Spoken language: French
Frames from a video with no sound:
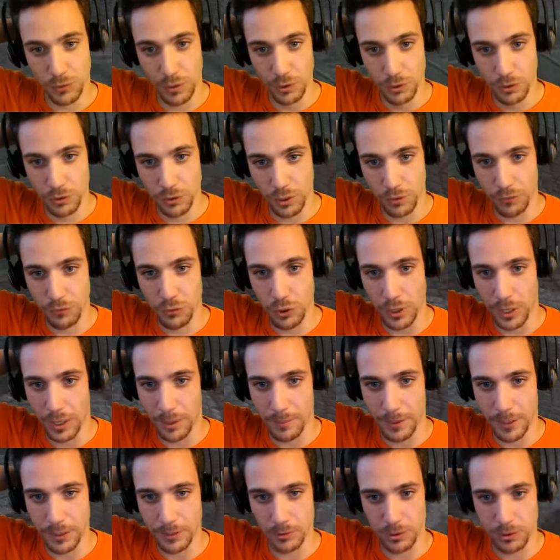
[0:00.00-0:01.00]
stuff du Rama,
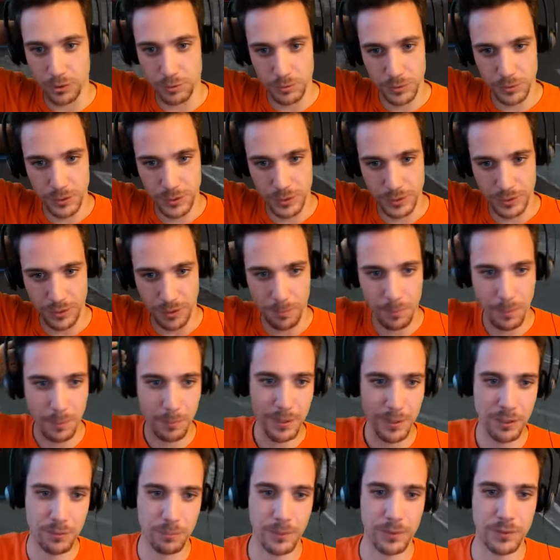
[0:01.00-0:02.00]
tu vois, je me dis ça va pas bien
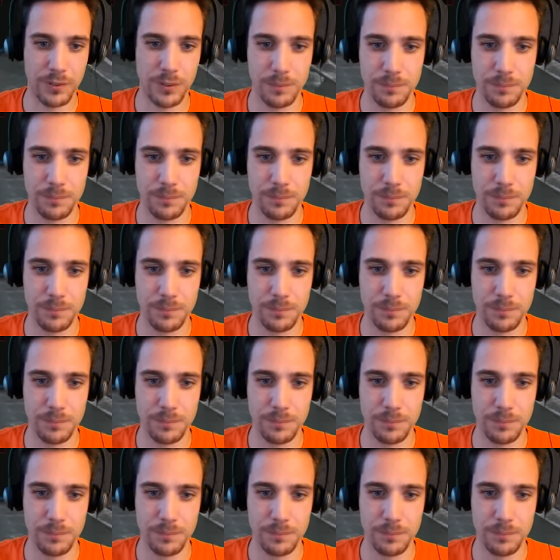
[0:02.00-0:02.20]
se passer.